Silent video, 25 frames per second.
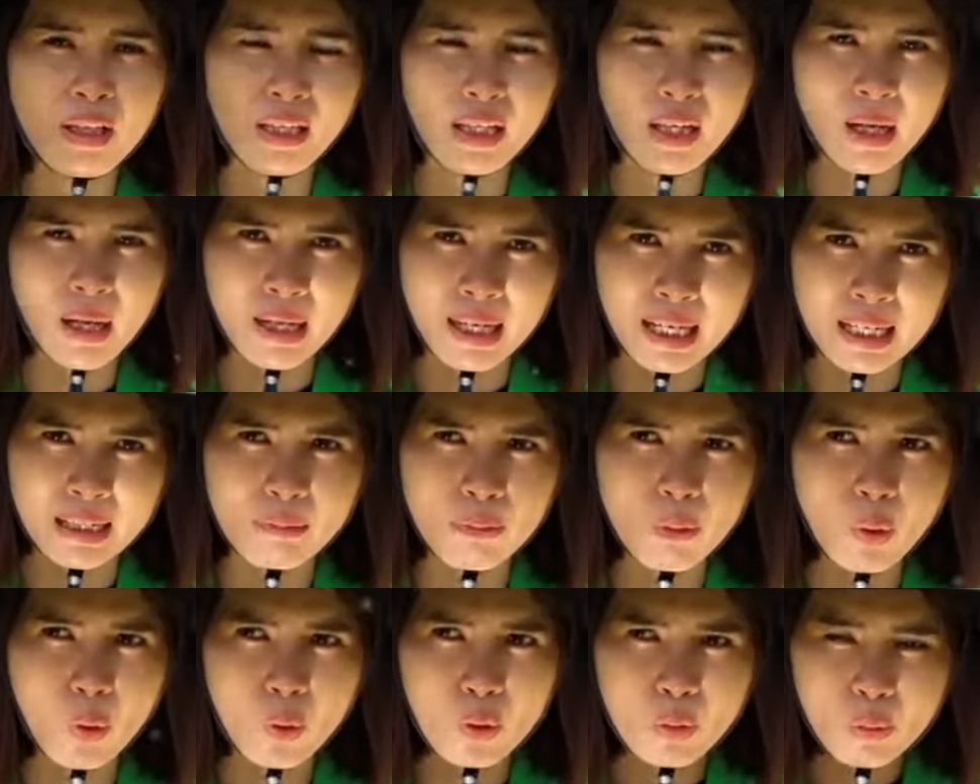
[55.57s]
thì Hằng
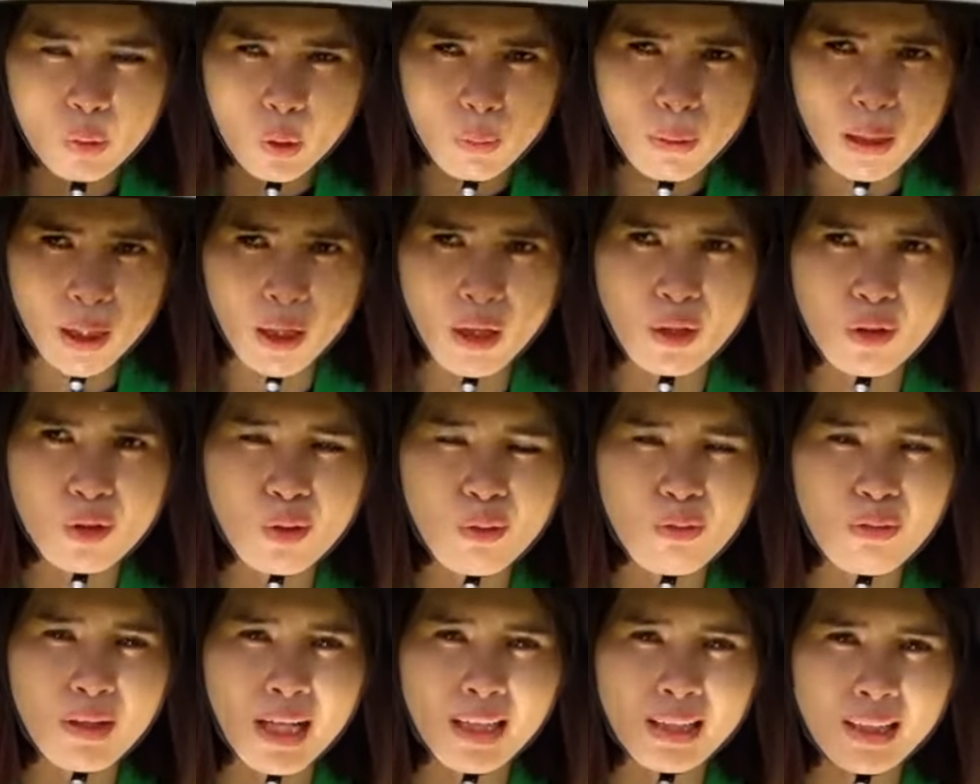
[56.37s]
Anh muốn quý bà
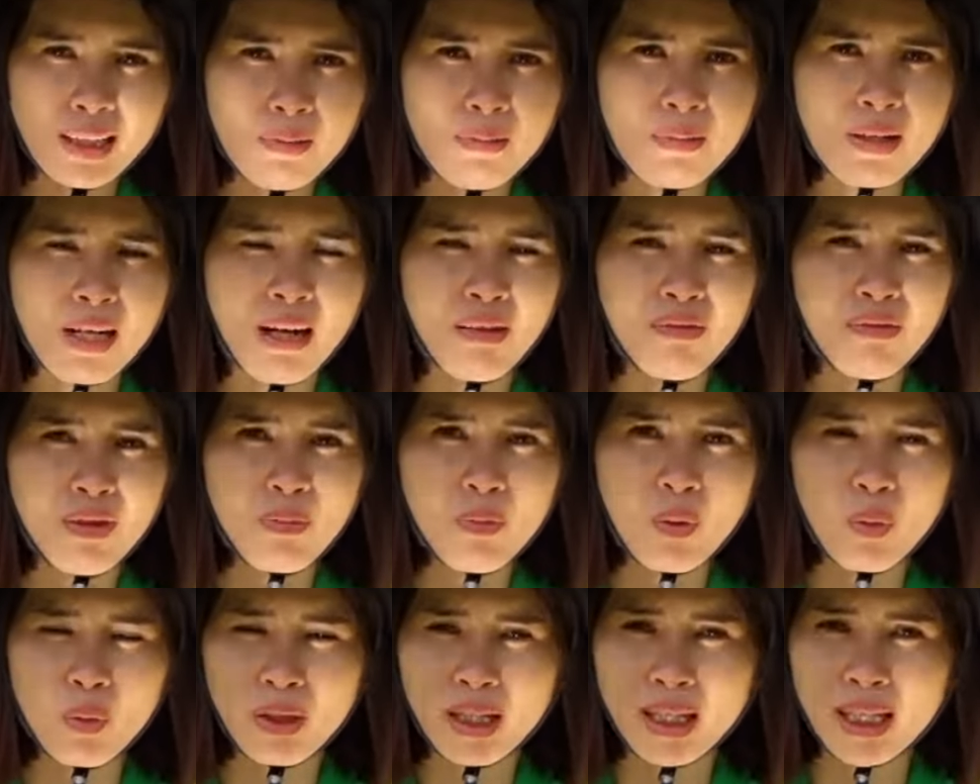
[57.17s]
con chúng ta tiếp cận
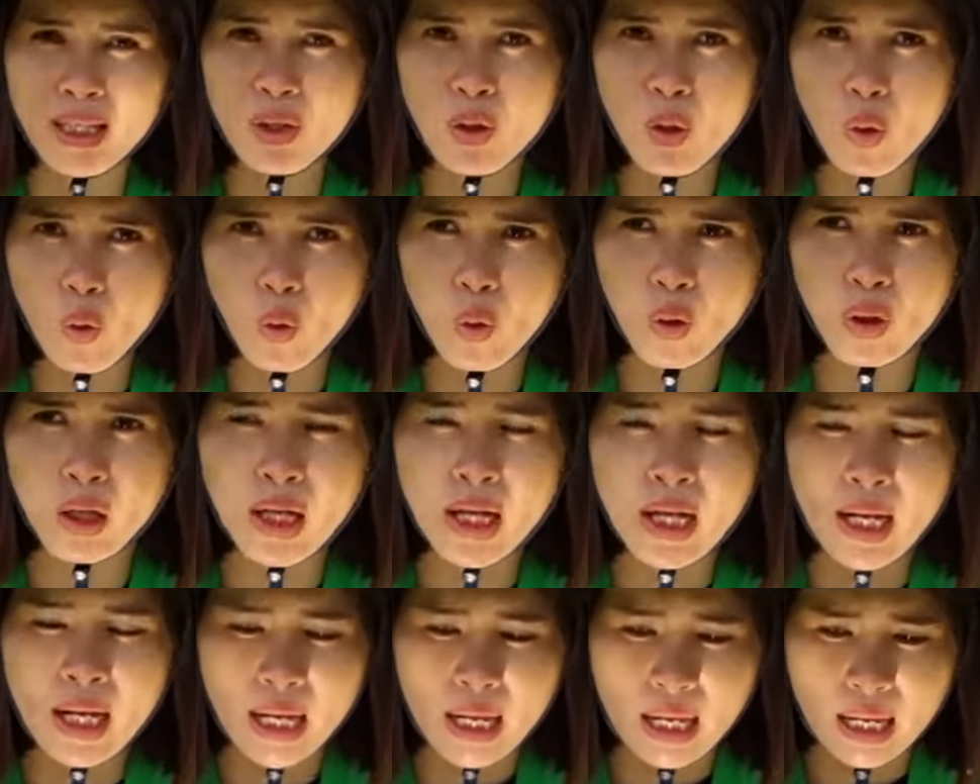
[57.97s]
với một cái nguồn
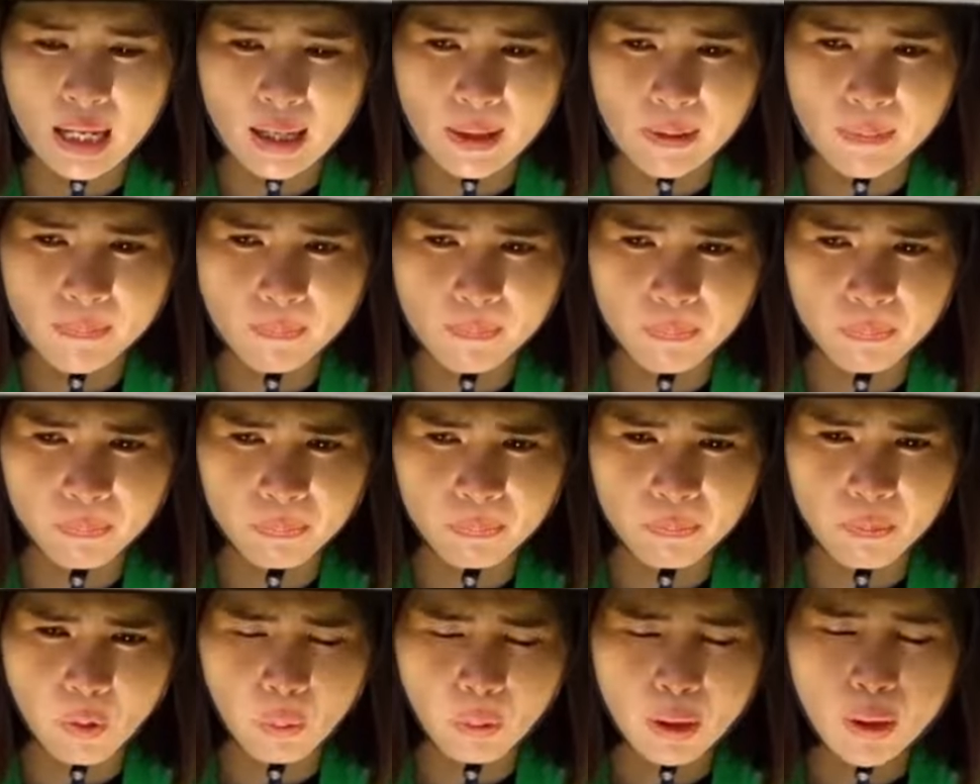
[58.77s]
à,
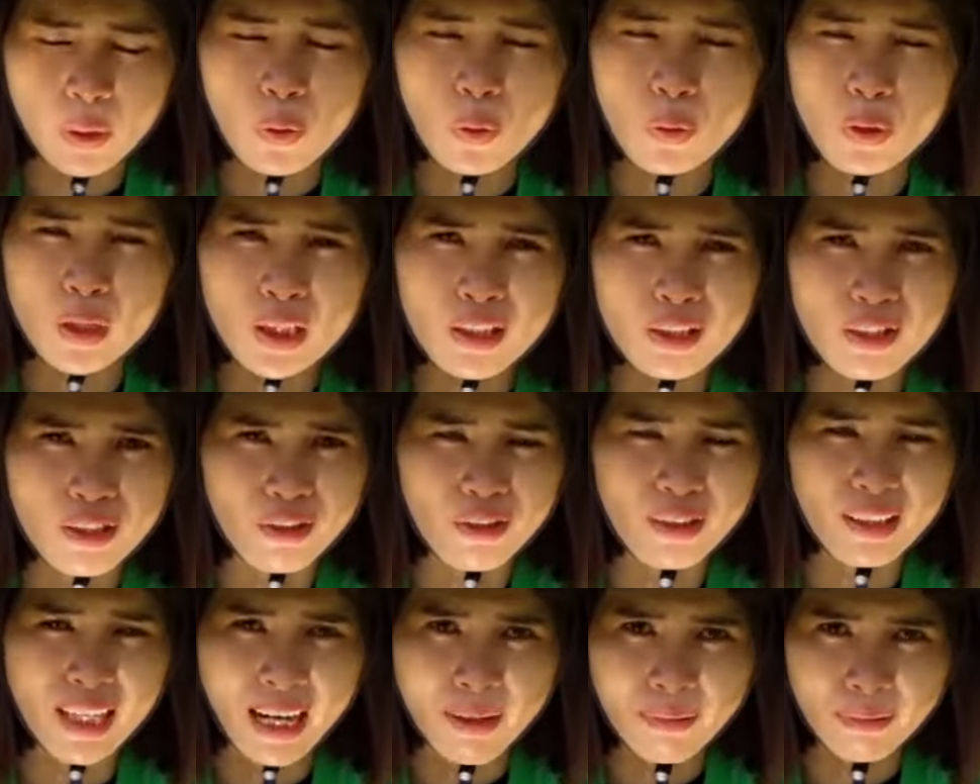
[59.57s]
một cái nguồn dinh dưỡng